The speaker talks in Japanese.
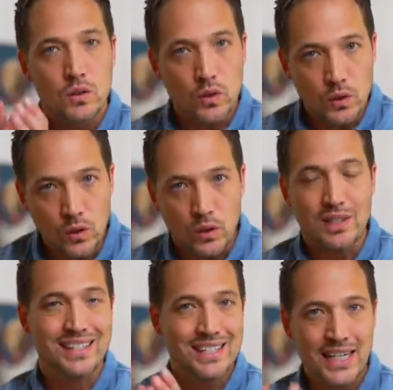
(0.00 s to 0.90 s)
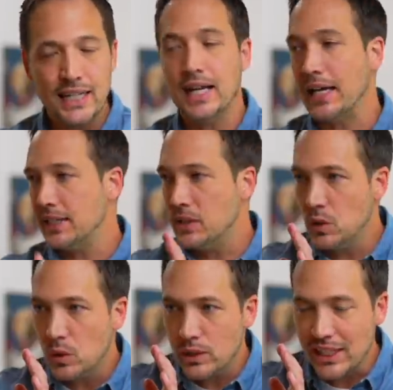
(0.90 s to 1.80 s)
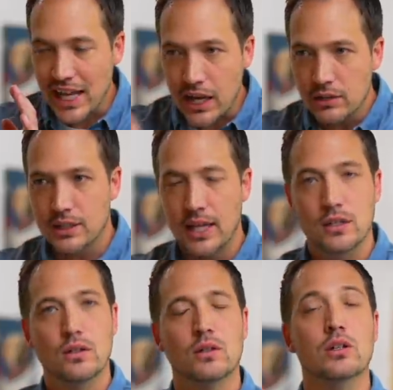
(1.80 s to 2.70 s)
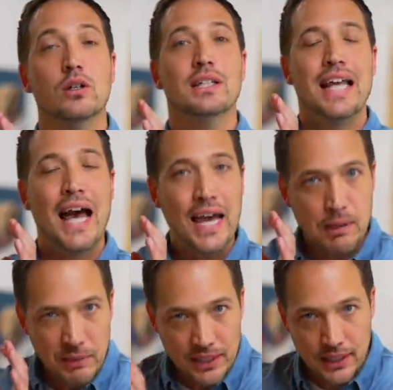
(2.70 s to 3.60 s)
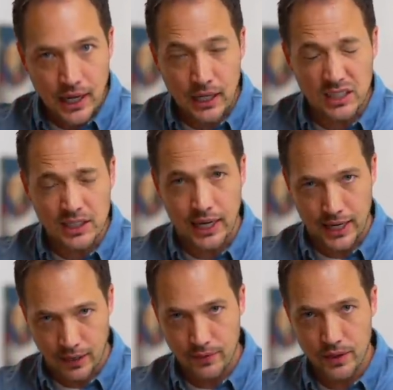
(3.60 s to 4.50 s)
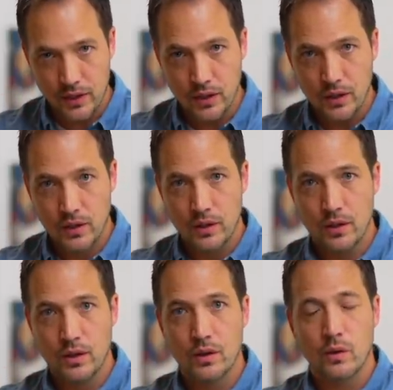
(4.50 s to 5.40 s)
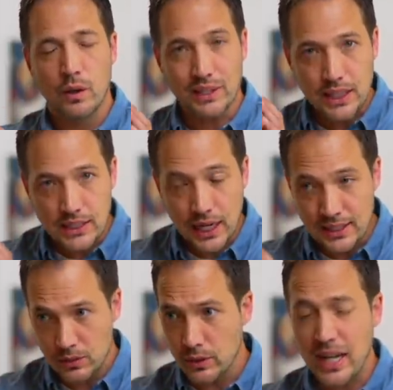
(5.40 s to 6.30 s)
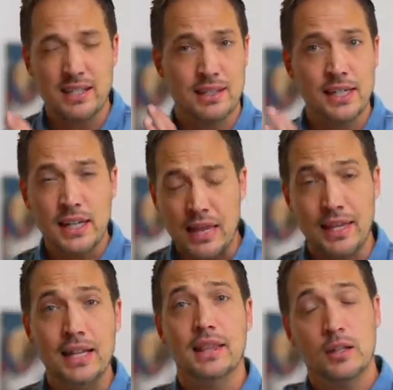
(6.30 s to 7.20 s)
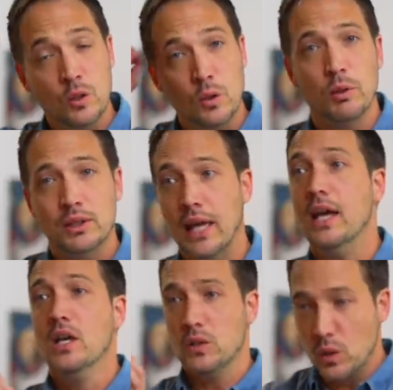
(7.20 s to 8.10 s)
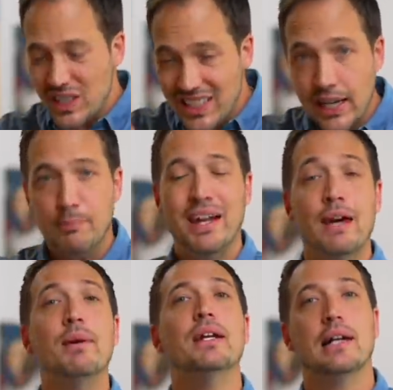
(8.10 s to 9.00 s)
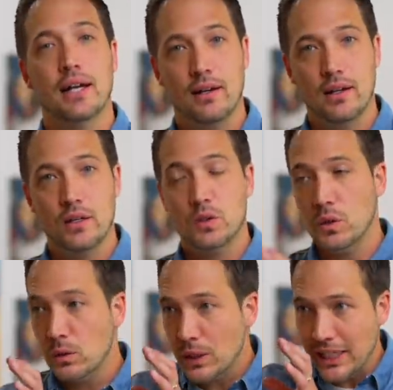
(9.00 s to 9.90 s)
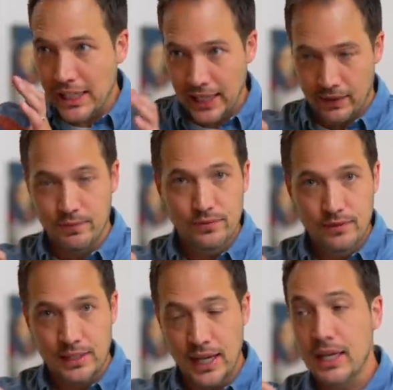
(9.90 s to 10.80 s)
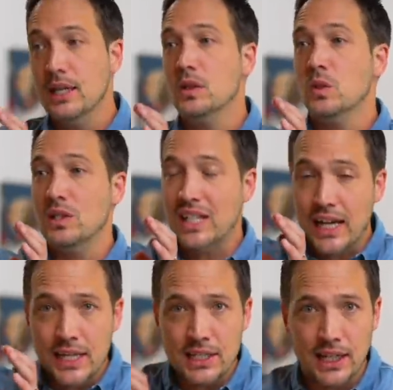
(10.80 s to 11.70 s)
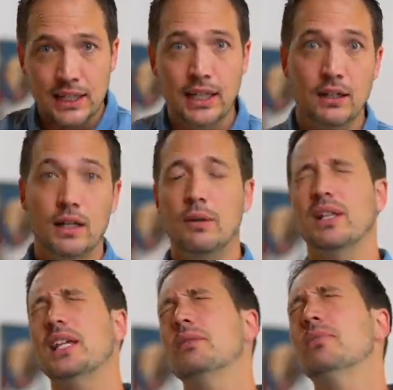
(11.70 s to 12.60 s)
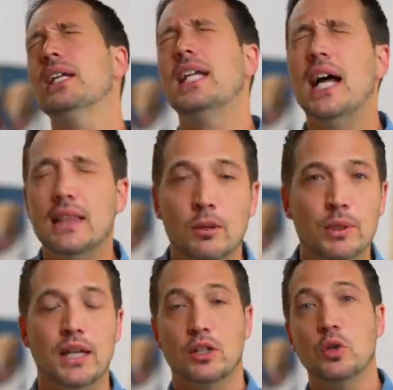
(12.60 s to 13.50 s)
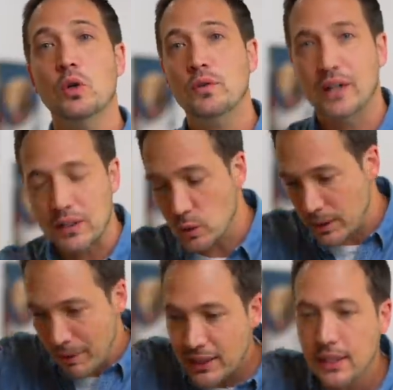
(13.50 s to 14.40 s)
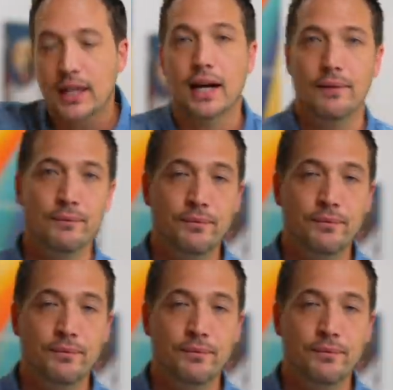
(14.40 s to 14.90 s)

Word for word: そのスキルが必要になるっていうタイミングが来るから、これ私が必要になるスキルなんだっていうのを持って、そしたら学べるから。その時に、ね、そのチャレンジが出た時に私無理だって思ったら恐怖がそこで待ってるから。